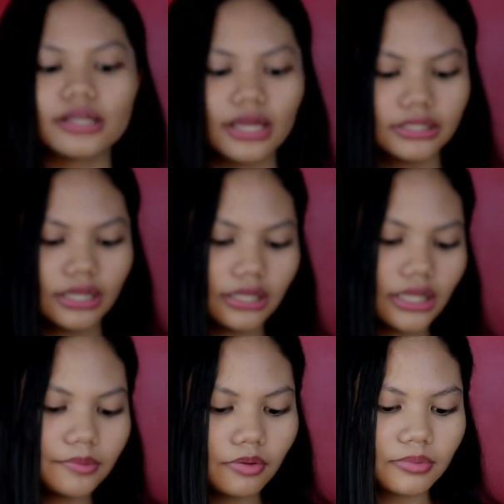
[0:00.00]
harganya
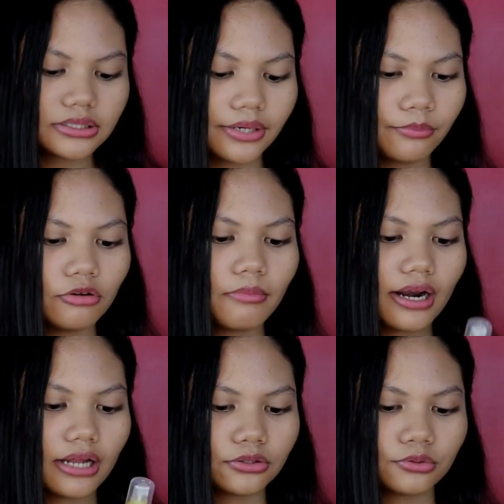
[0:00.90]
ini 15.500
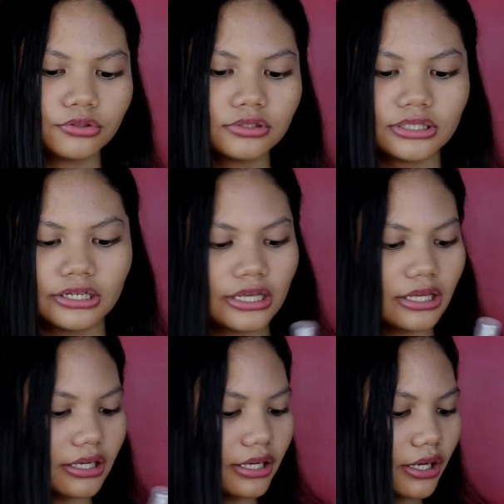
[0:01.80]

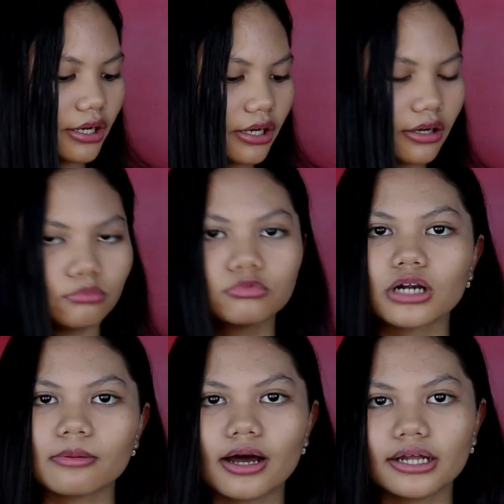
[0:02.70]
ini
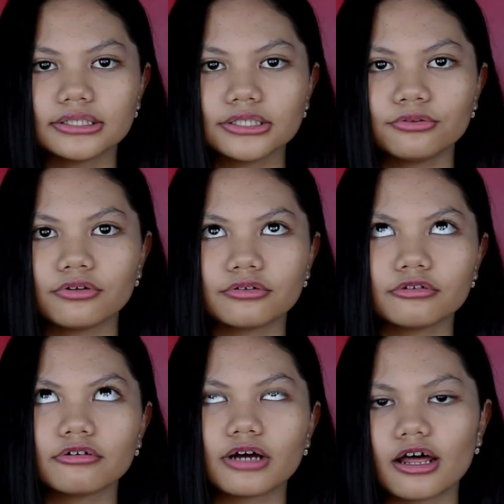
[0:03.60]
murah banget sih untuk
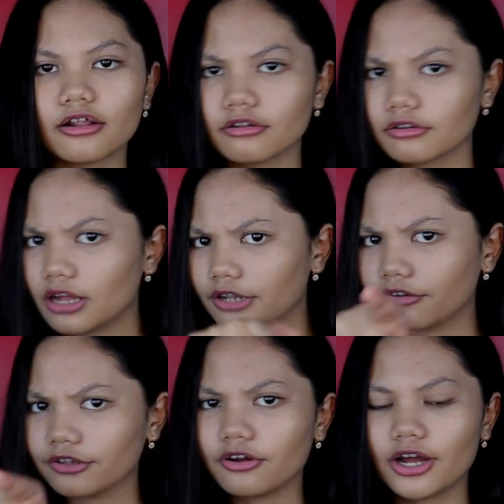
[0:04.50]
untuk
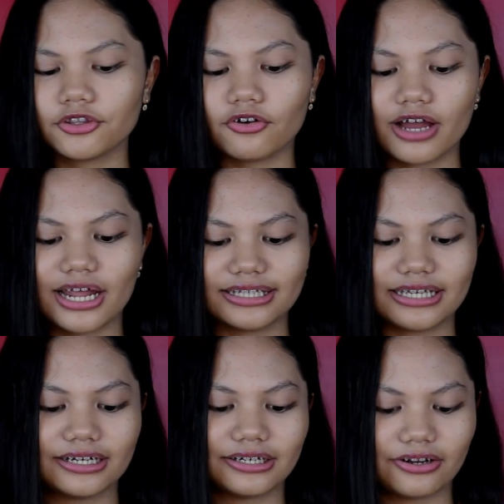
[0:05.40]
kantong-kantong
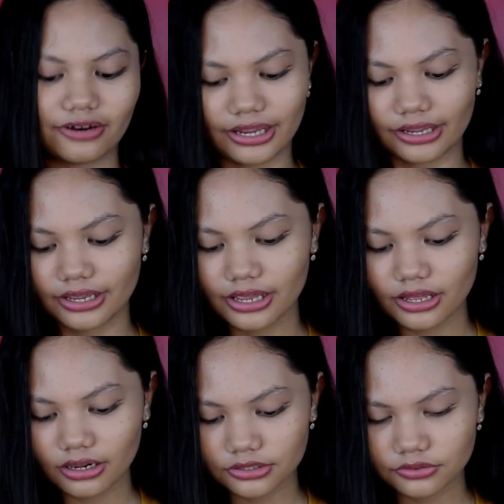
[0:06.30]
kalian oke
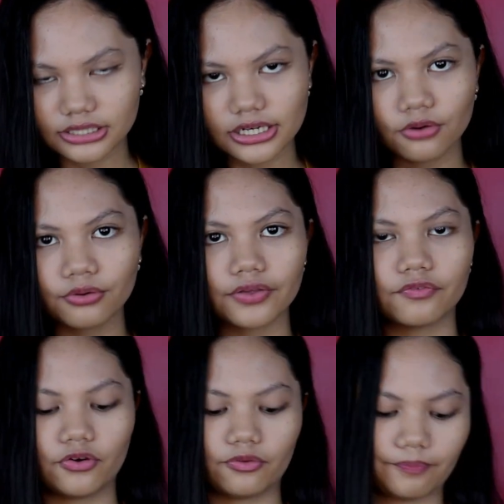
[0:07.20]
langsung aja aku
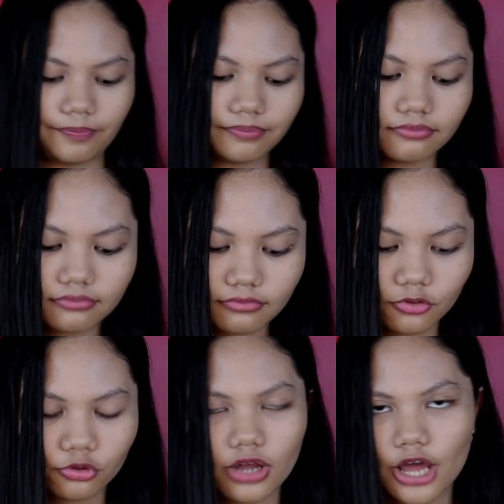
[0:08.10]
review
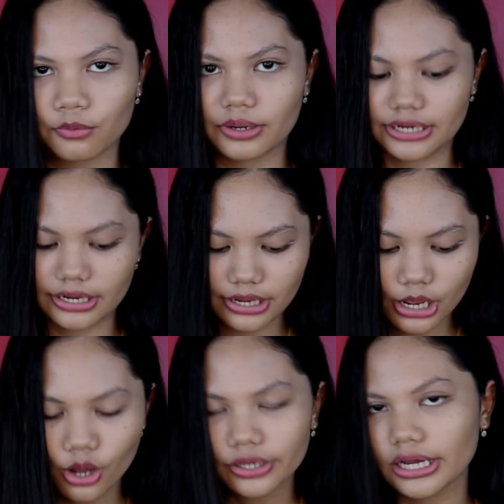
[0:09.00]
untuk aromanya
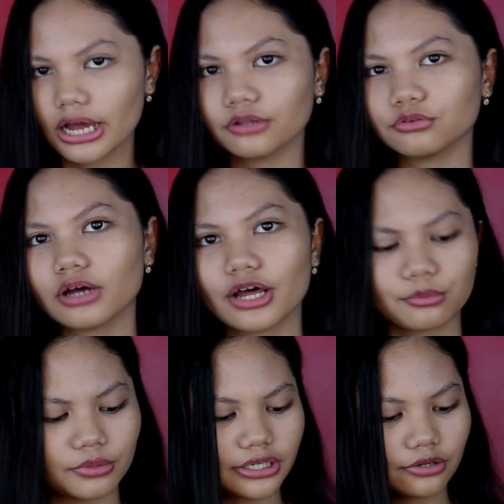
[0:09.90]
oh ya untuk
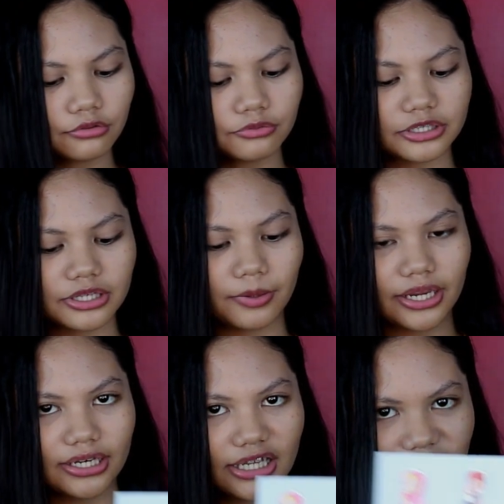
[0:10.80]
aromanya aku biasanya
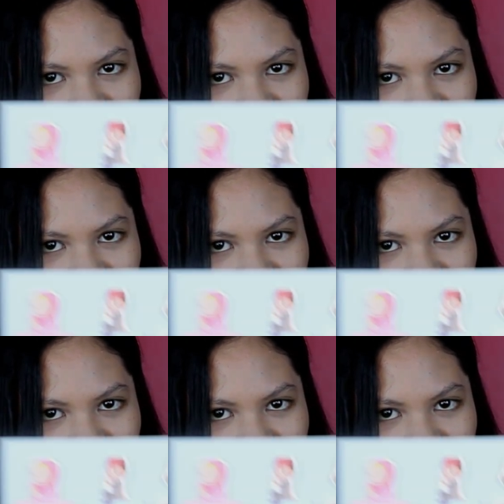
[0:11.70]
pakai ini